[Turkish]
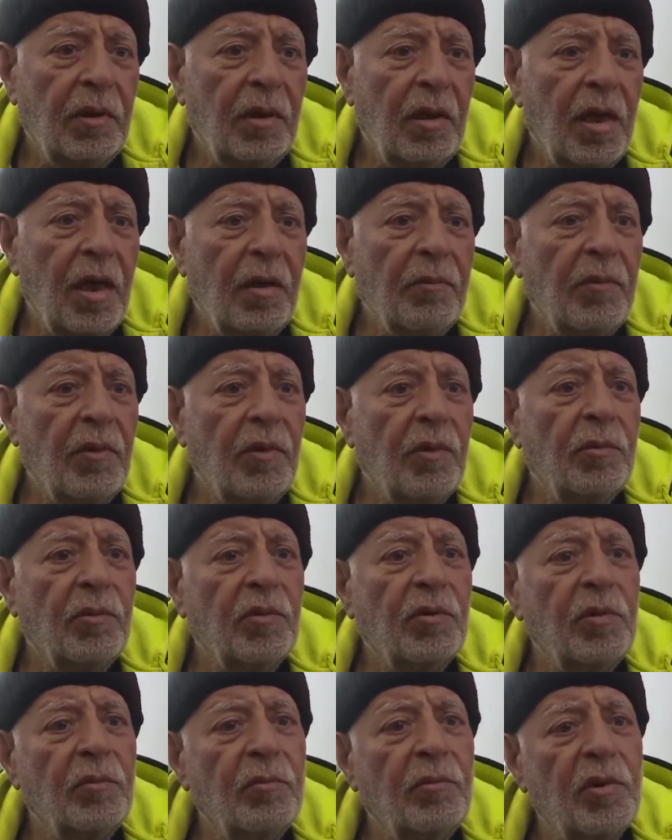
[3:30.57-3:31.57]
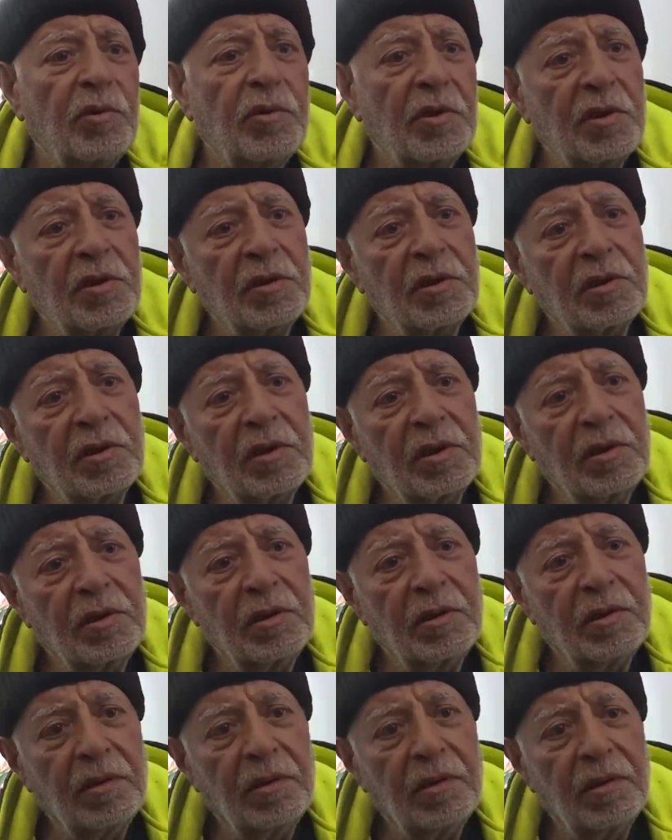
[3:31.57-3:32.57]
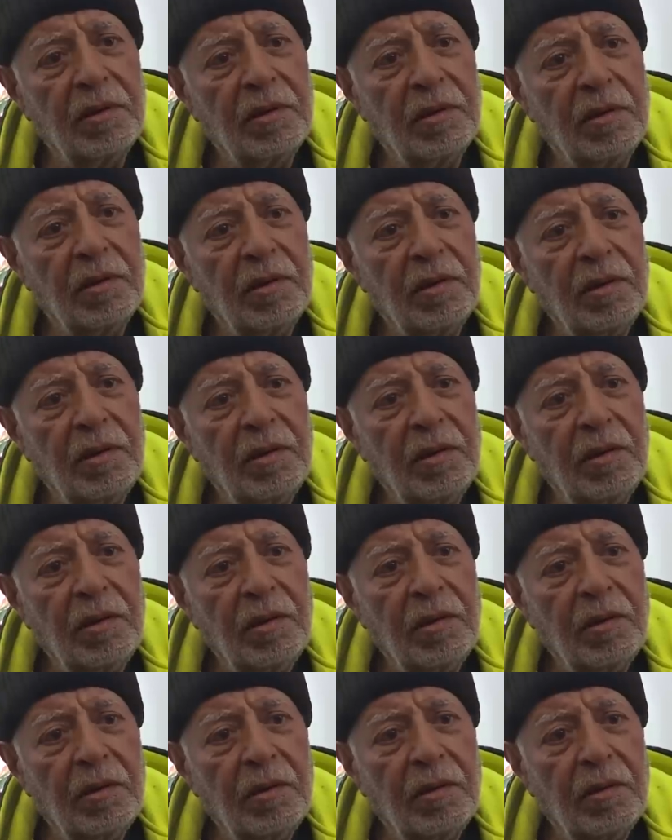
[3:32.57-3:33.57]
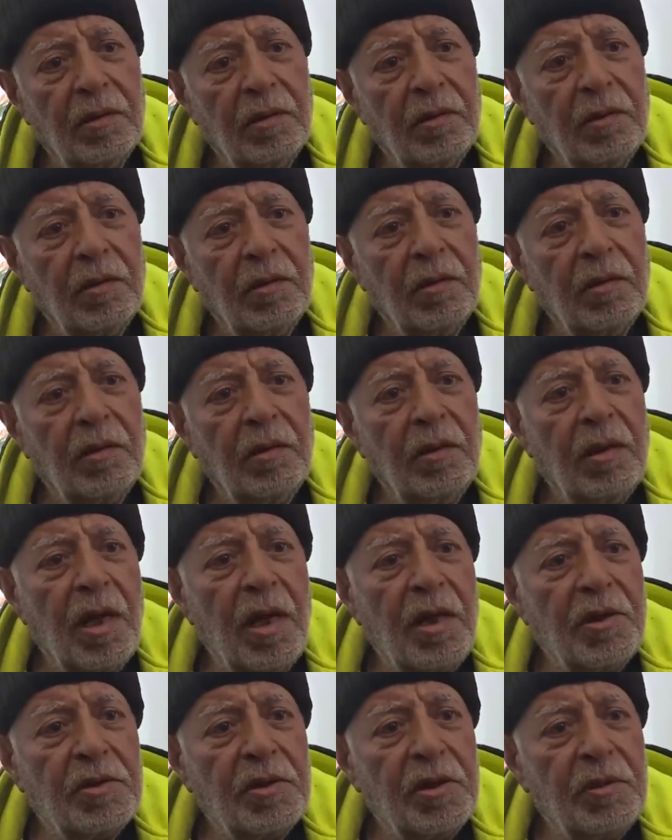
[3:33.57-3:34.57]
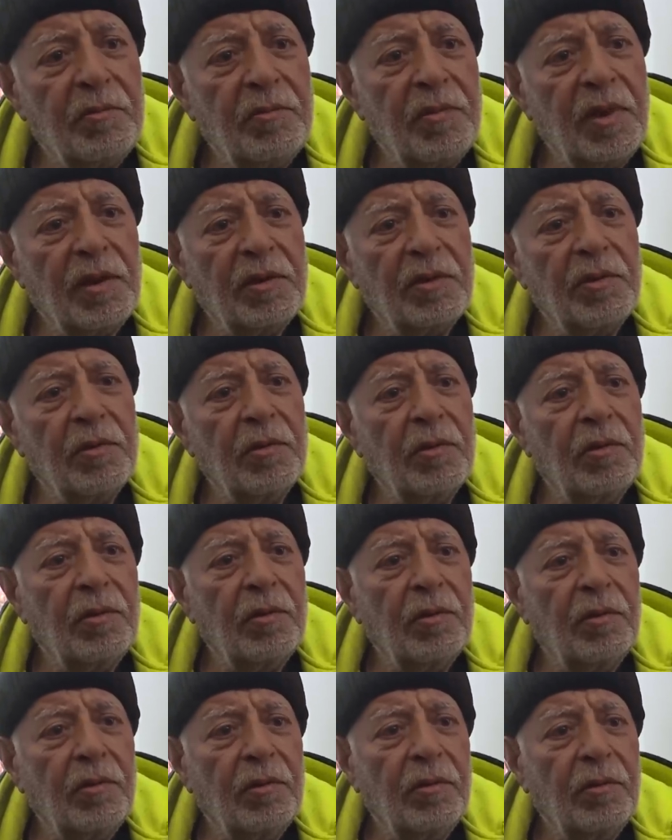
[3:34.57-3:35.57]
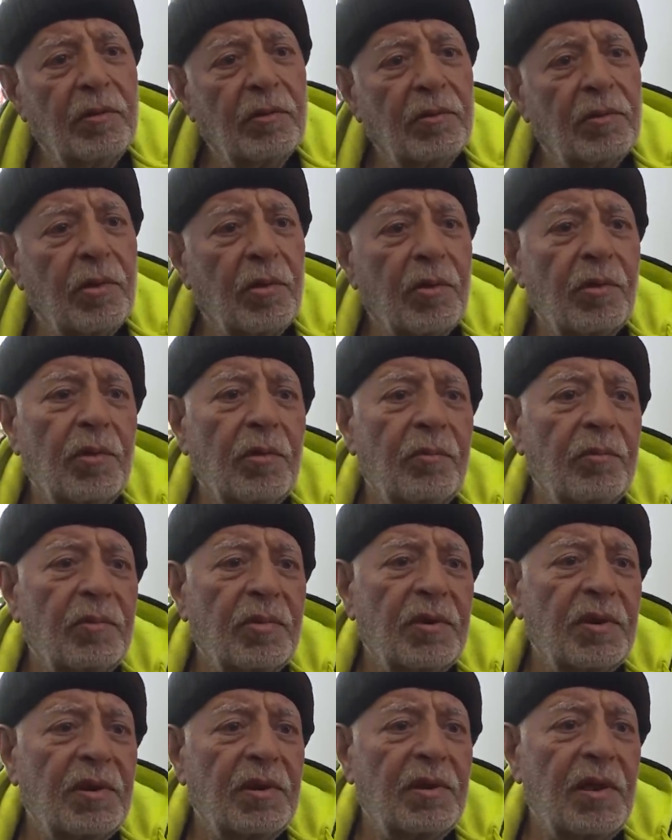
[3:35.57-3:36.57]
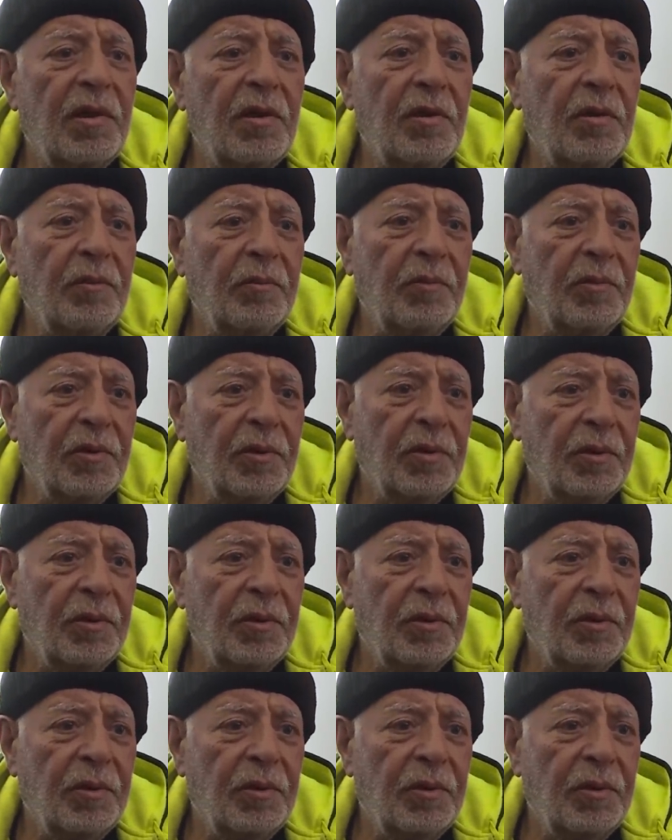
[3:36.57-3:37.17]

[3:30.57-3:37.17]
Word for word: Ama umudum boşa çıktı. Bunlar öldüler mi? Eşim belki torunum sizlere ömür.